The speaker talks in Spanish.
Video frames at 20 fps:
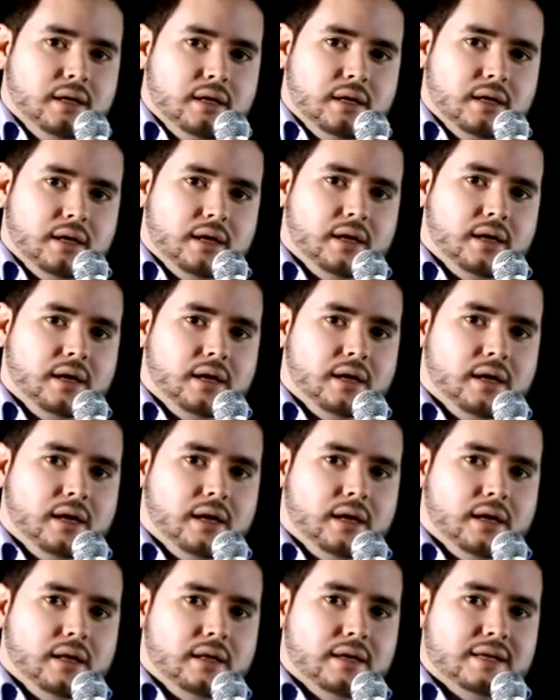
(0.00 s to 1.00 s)

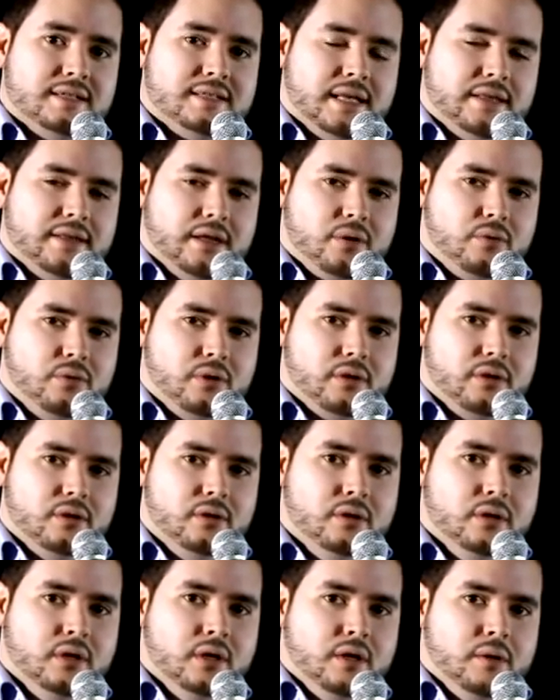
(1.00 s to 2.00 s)
eh, están de
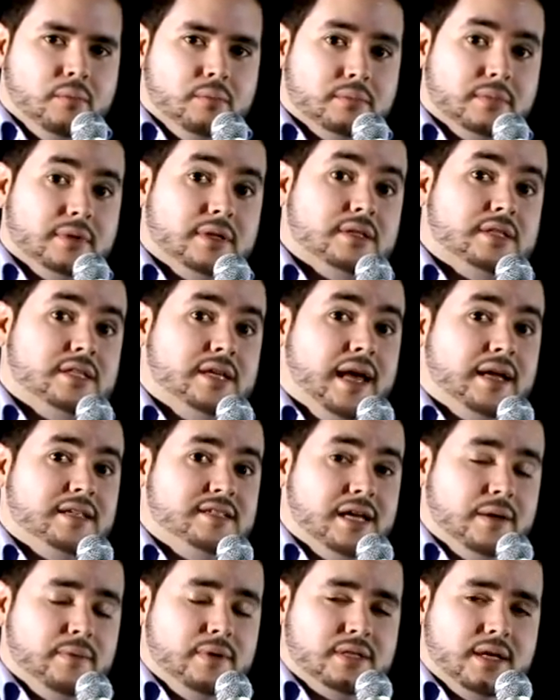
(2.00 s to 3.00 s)
acuerdo, mm,
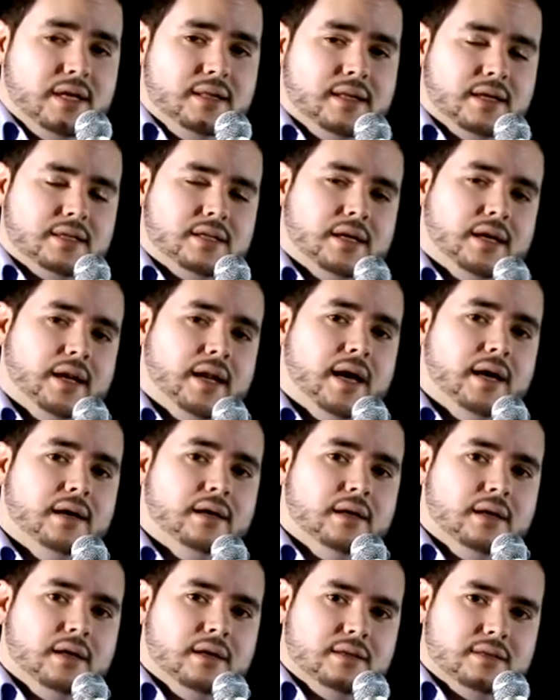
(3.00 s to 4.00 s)
Xavi Seita seguirá
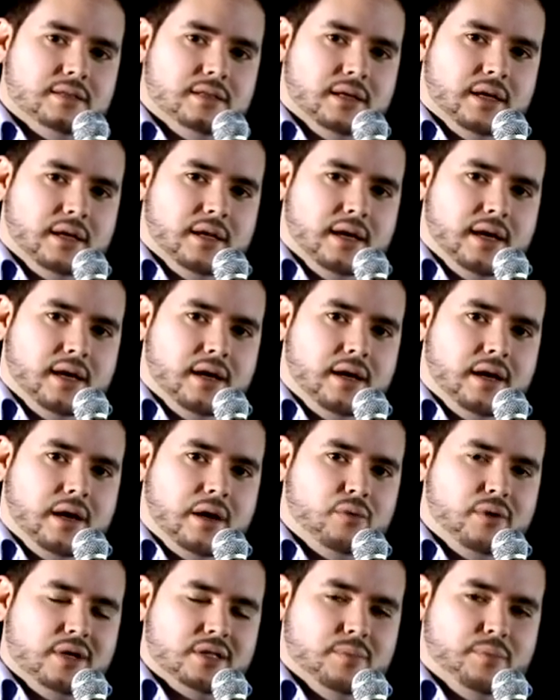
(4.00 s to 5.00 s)
seguirá algunas